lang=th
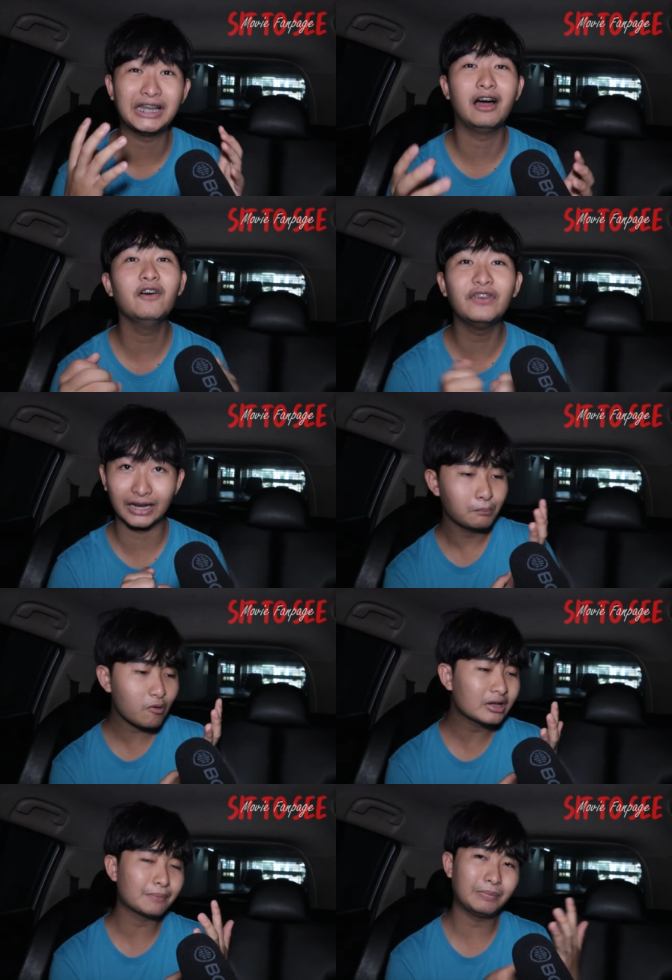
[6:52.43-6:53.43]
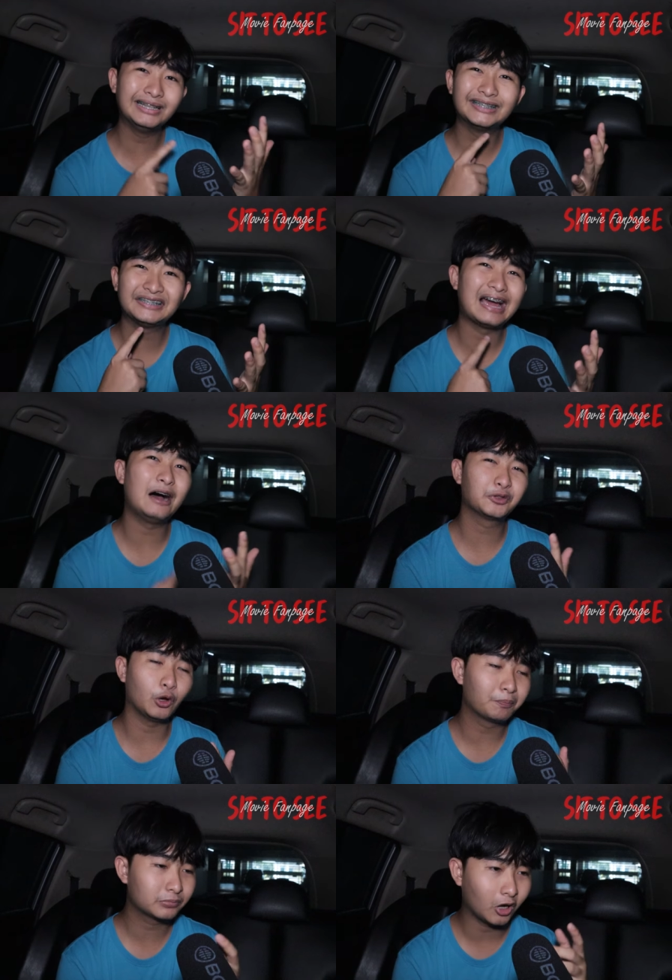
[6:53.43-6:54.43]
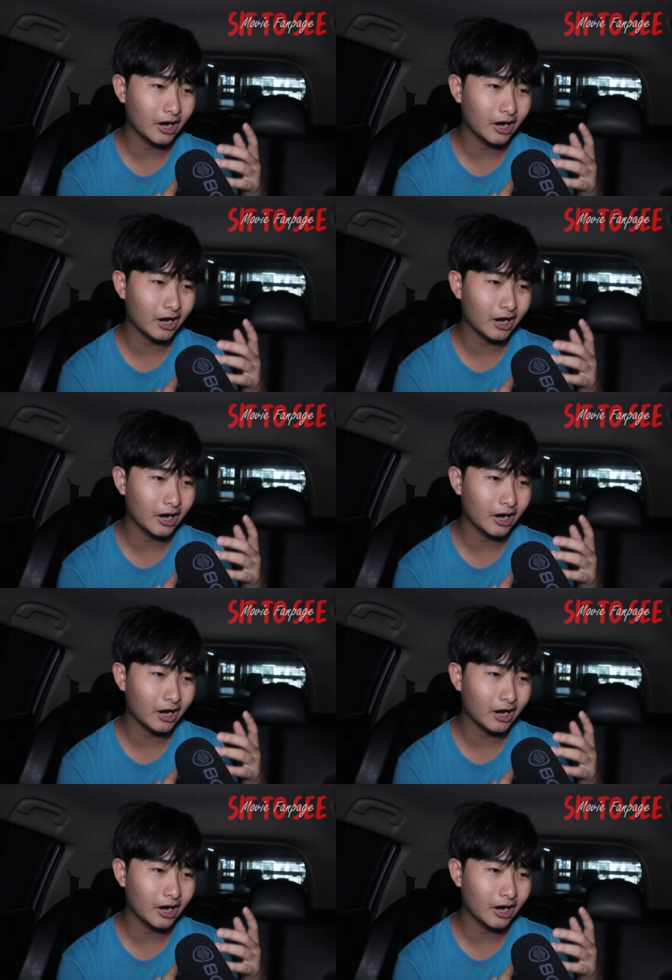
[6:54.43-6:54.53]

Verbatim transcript: ซาวเอฟเฟกไม่ว่าจะเป็นซาวตบ